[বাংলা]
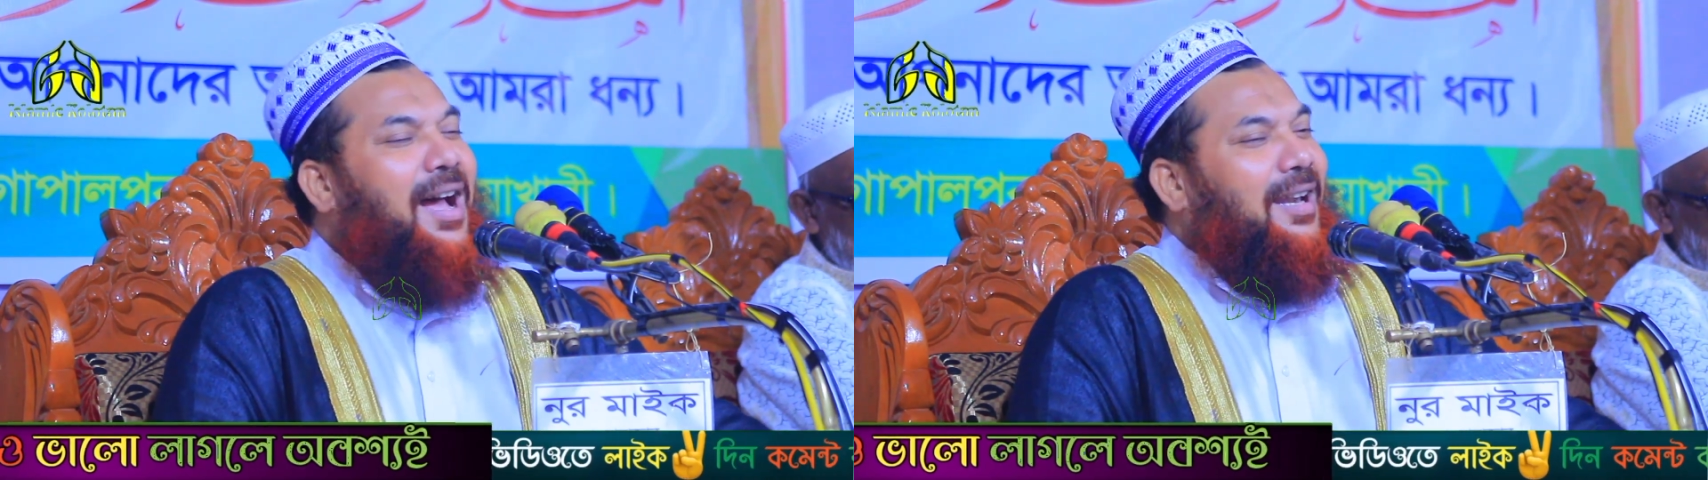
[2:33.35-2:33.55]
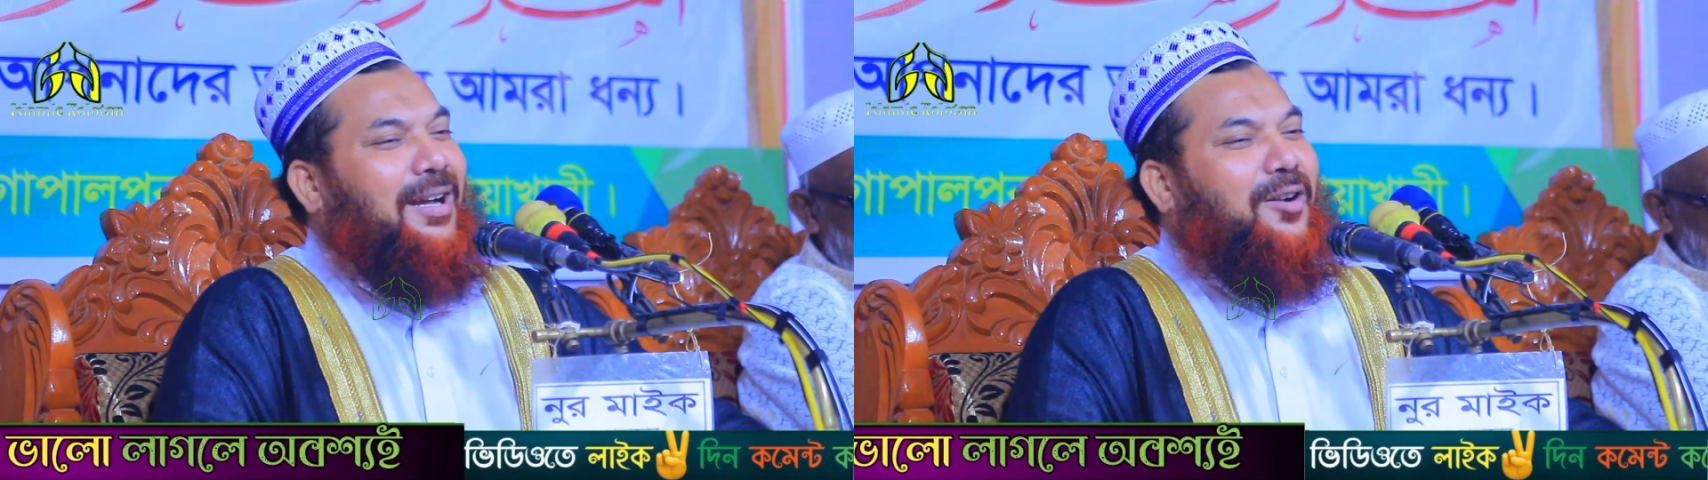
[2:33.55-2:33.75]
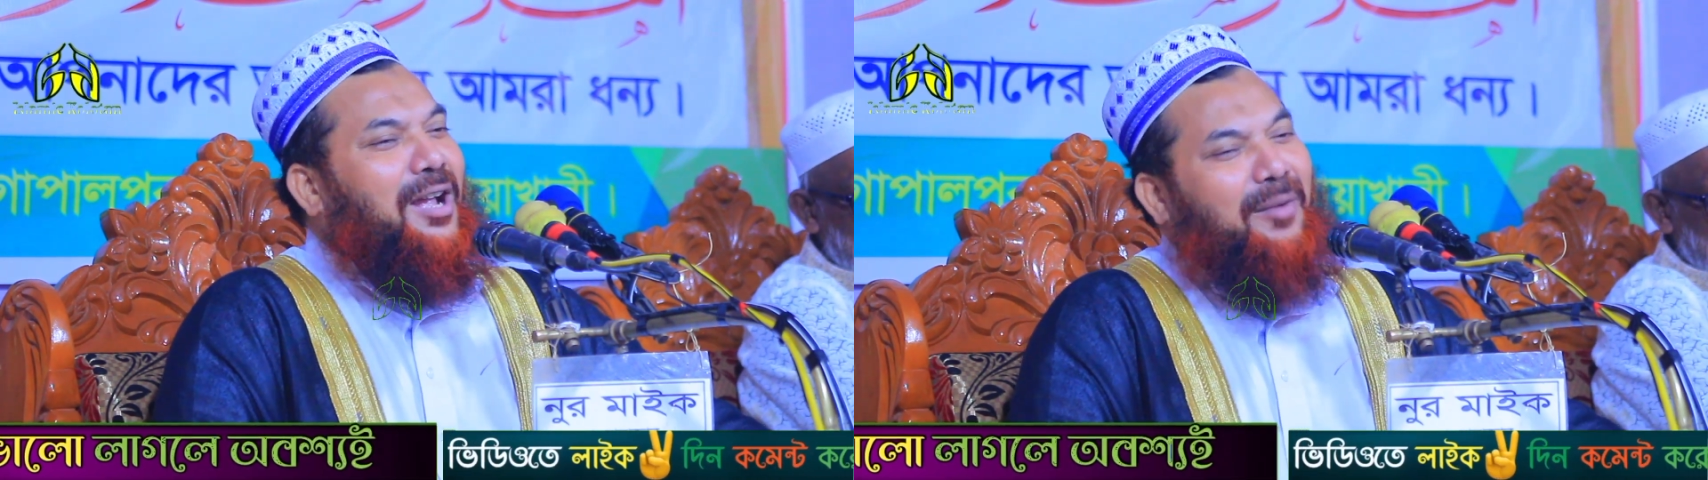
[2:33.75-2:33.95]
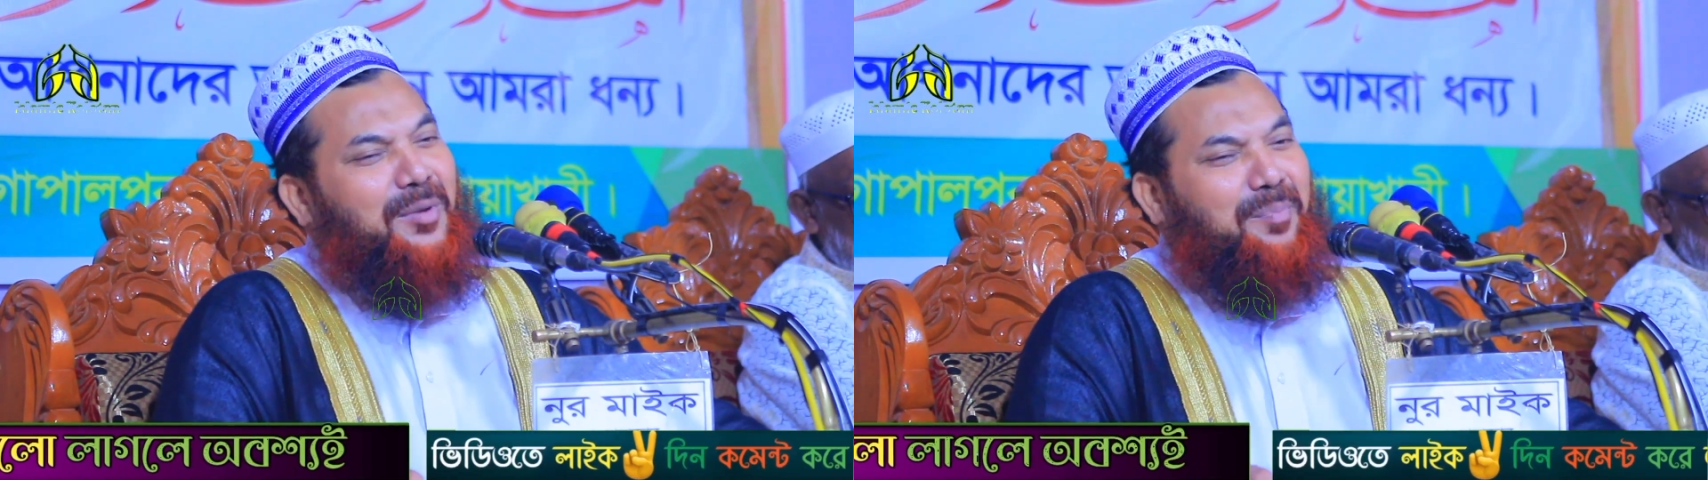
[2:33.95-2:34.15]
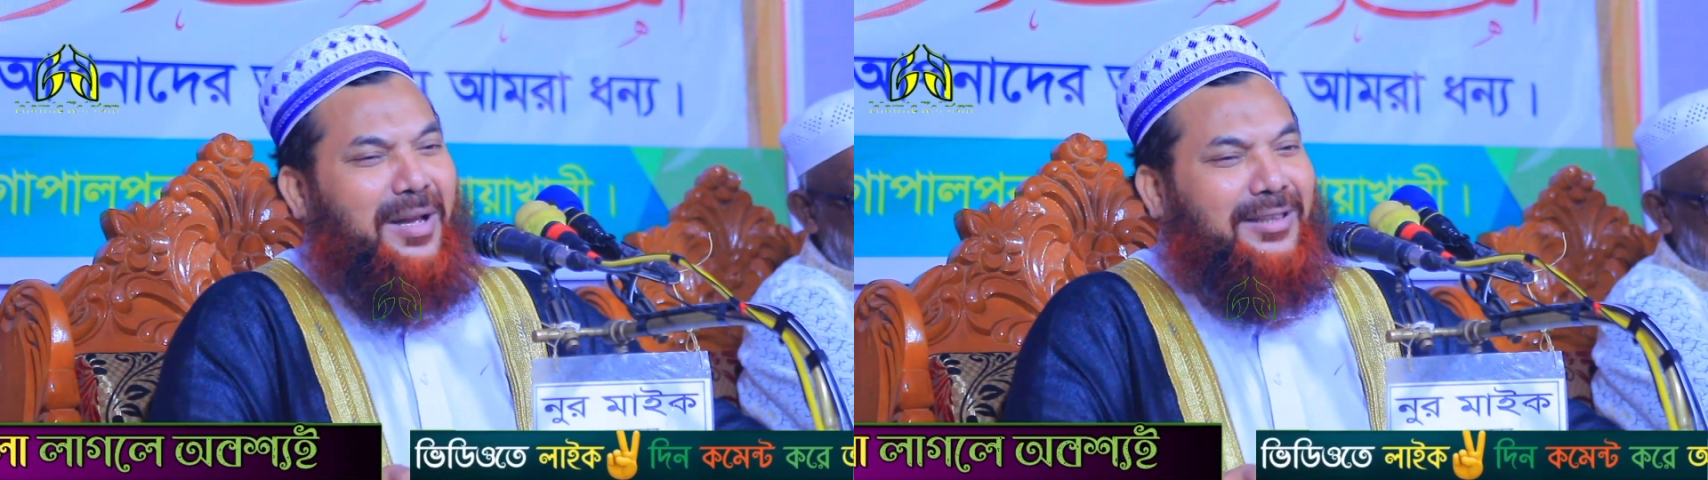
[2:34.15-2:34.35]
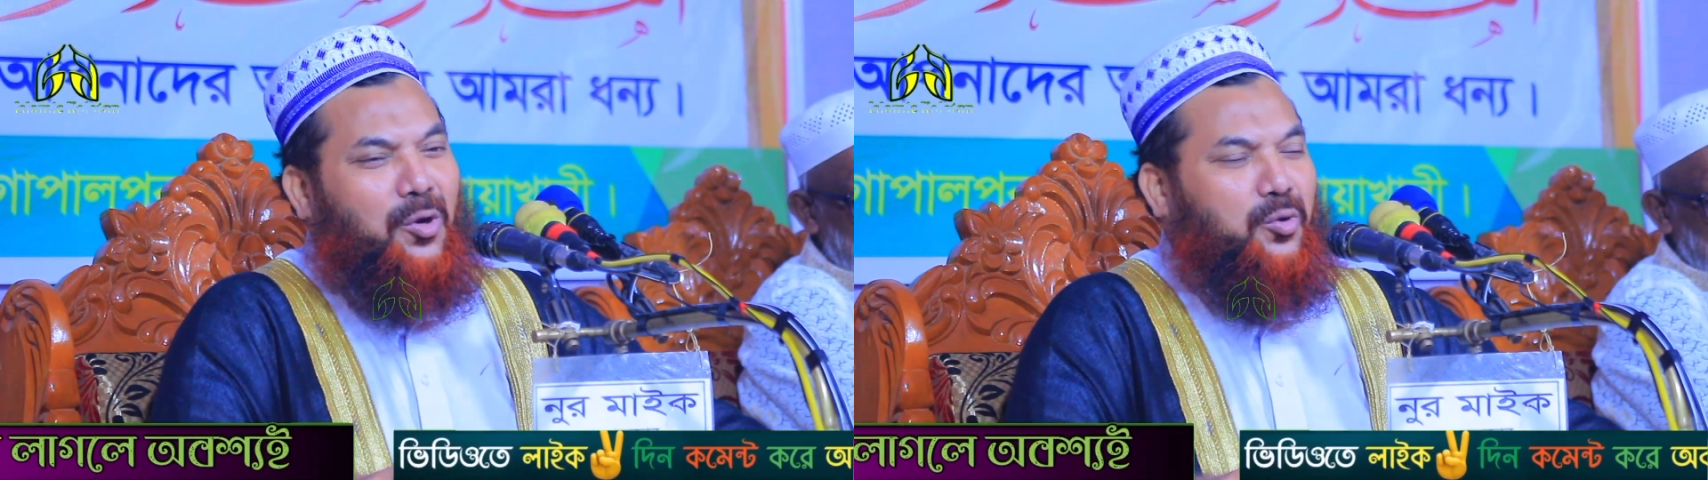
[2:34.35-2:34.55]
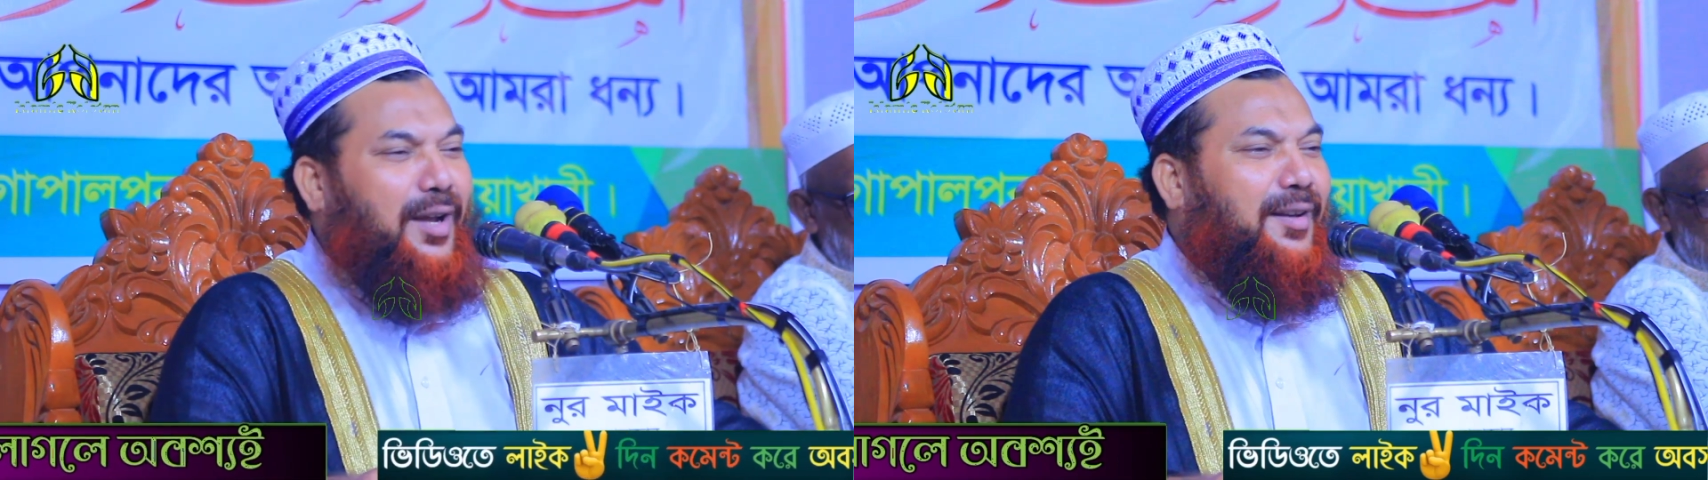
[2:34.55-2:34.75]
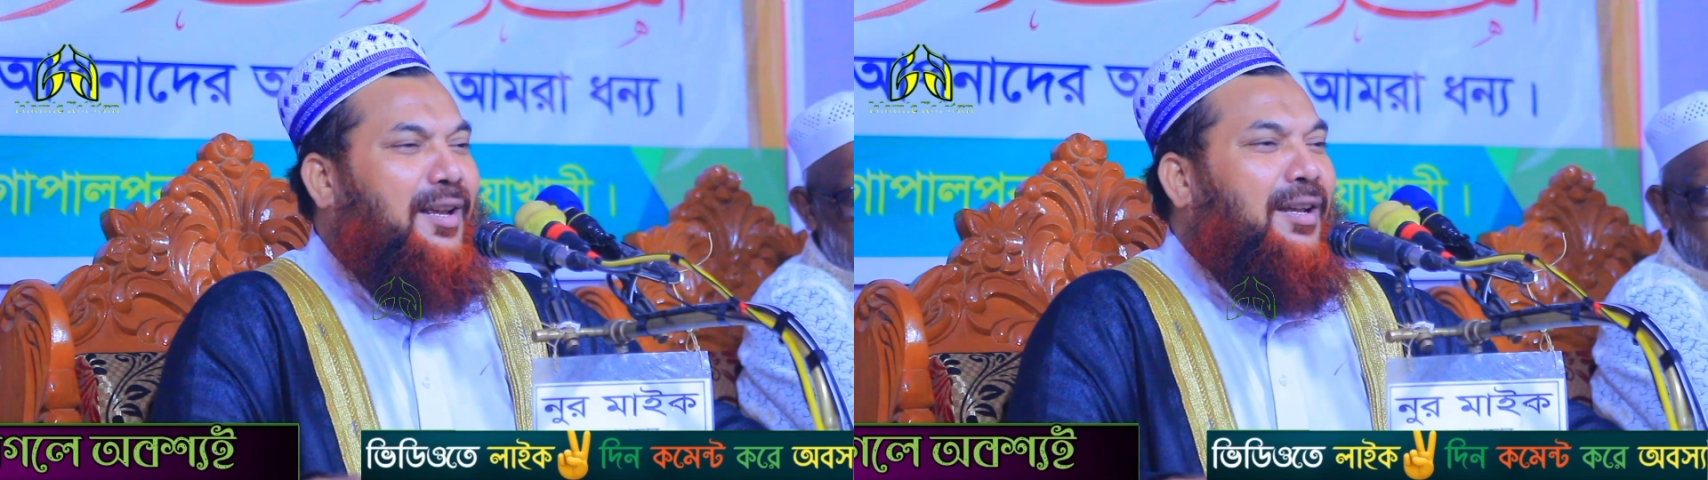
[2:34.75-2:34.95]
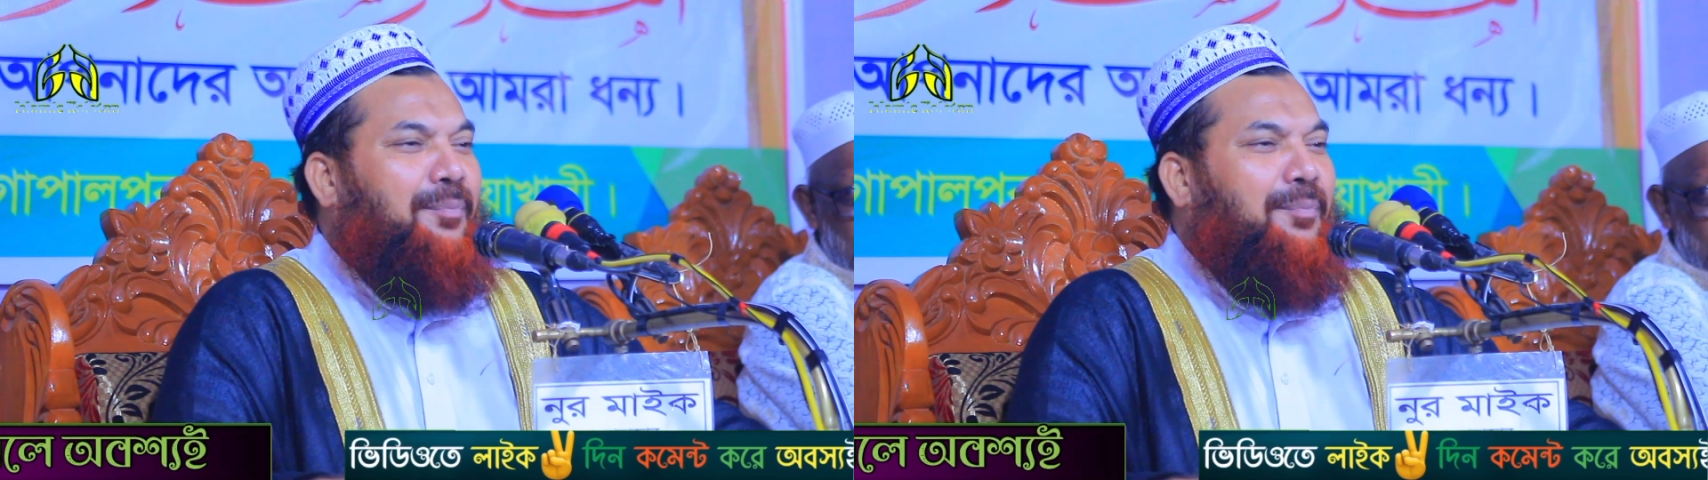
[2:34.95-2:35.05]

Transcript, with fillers: আল্লাহ কয় হাবিব মাথা উঠান